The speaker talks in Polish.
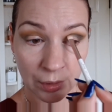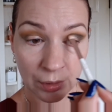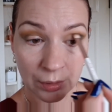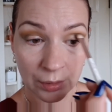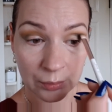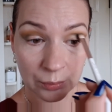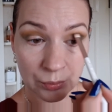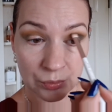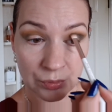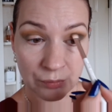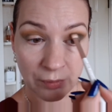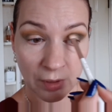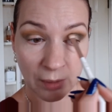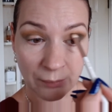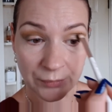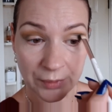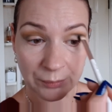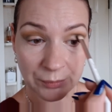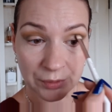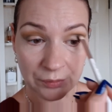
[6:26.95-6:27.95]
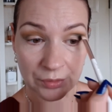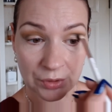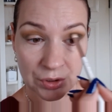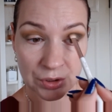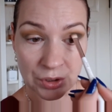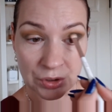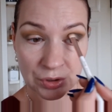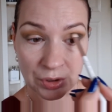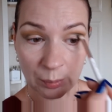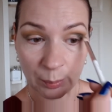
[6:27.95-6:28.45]
jak używałam tam tych
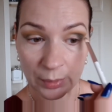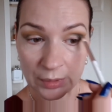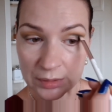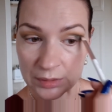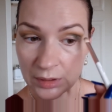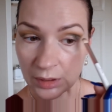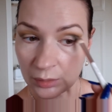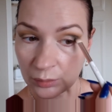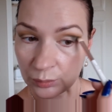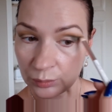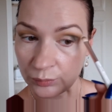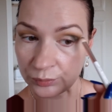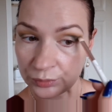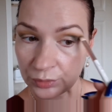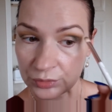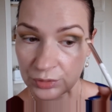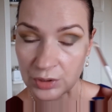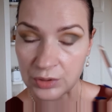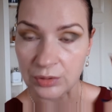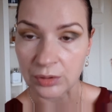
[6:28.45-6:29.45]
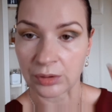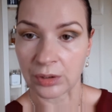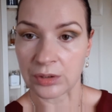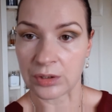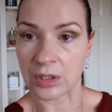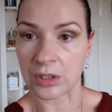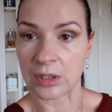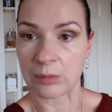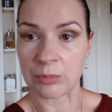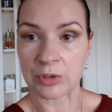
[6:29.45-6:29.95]
wcześniejszych pędzelków, to często te
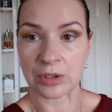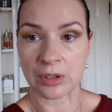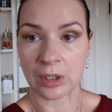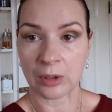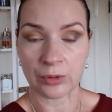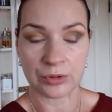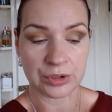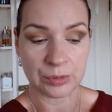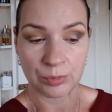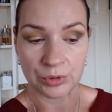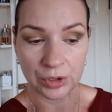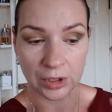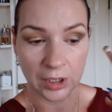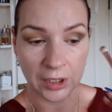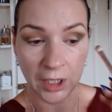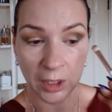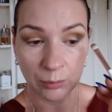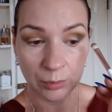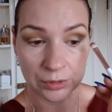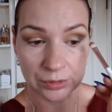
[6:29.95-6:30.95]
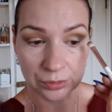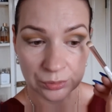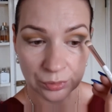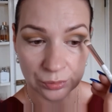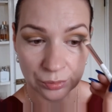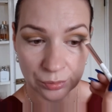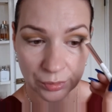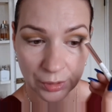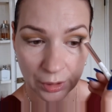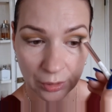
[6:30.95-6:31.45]
cienie mi się jakoś nie przyklejały jeden do
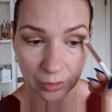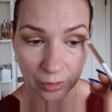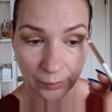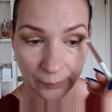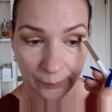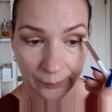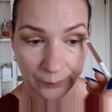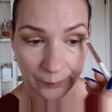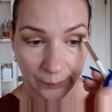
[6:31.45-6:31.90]
drugiego.